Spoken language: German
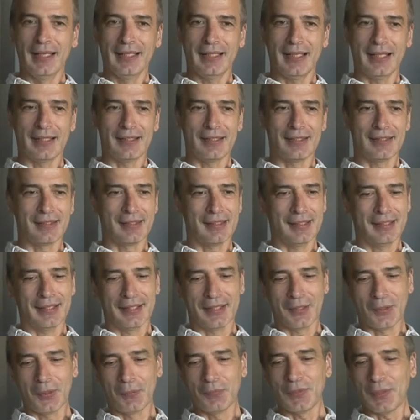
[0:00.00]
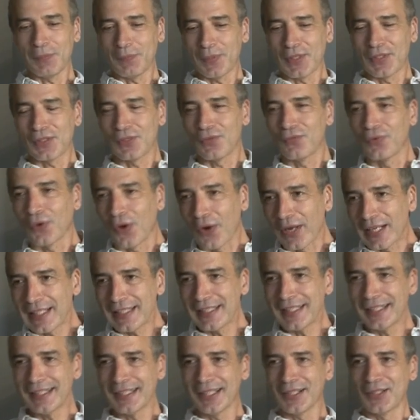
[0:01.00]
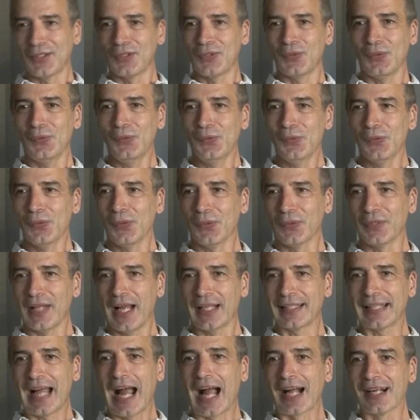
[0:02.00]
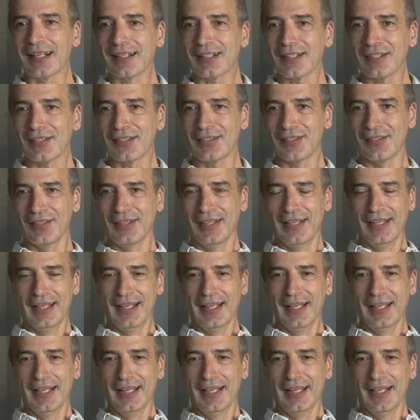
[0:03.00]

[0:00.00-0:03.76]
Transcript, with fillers: Jetzt äh, kommt die beste Freundin dazu und hat Angst,